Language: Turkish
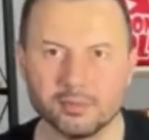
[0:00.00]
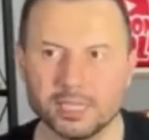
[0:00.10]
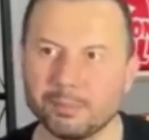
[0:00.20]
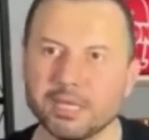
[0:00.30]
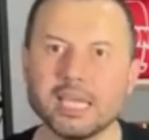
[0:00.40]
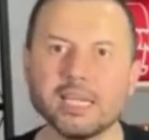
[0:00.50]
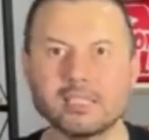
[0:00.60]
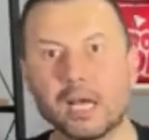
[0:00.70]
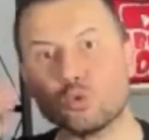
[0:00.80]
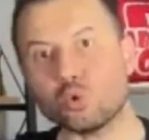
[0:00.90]
Tepki gelir
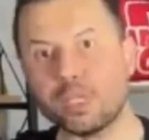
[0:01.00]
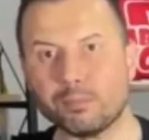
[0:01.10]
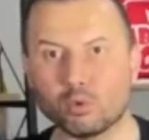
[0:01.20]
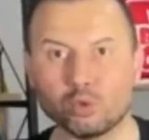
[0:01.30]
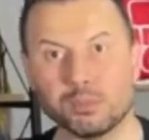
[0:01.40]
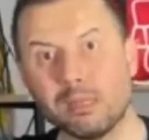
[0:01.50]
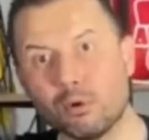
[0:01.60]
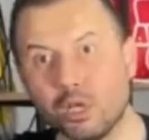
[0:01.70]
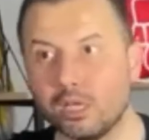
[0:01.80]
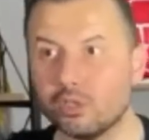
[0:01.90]
daha çok tepki olur. Bir de
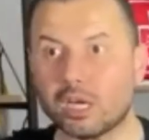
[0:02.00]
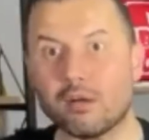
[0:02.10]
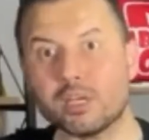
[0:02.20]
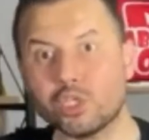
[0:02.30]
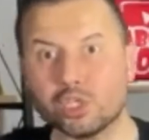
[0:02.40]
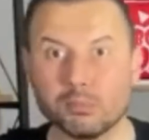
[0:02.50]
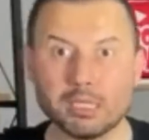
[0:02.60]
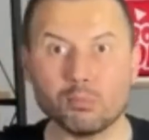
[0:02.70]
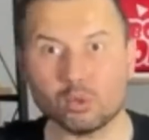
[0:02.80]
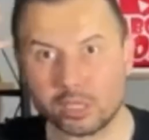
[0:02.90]
kavga çıktı bir
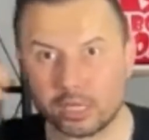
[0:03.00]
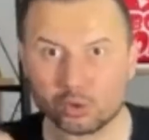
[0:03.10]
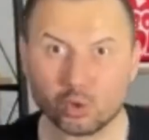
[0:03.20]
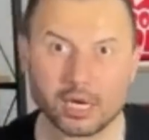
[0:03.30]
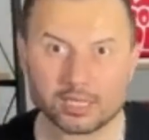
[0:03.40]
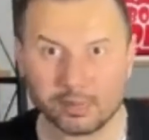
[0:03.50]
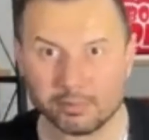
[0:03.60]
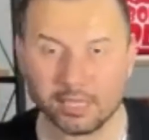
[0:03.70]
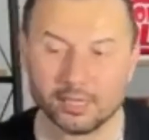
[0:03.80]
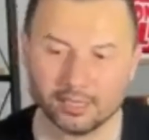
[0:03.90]
de Montella
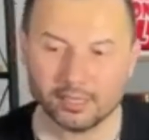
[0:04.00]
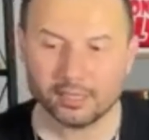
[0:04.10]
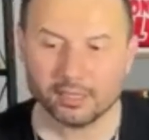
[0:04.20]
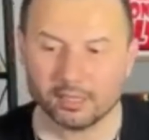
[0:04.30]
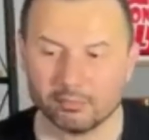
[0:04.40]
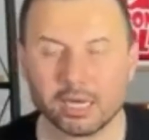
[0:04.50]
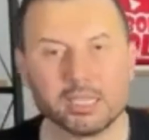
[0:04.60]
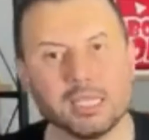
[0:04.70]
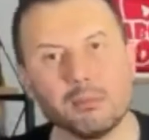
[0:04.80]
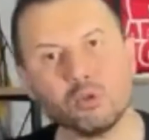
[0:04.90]
söylersem diye.
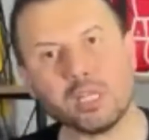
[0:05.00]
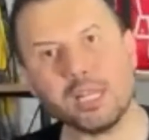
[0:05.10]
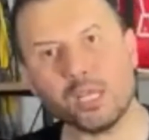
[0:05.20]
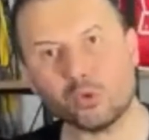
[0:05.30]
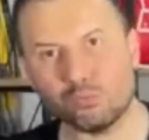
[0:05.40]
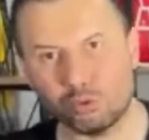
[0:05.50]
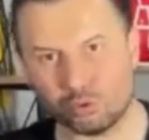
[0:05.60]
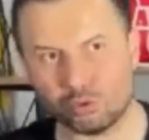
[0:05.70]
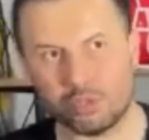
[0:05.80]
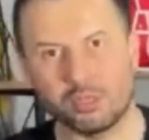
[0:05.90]
Bak yine Montella'ya
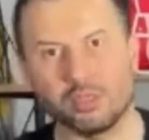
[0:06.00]
dönmüşüz.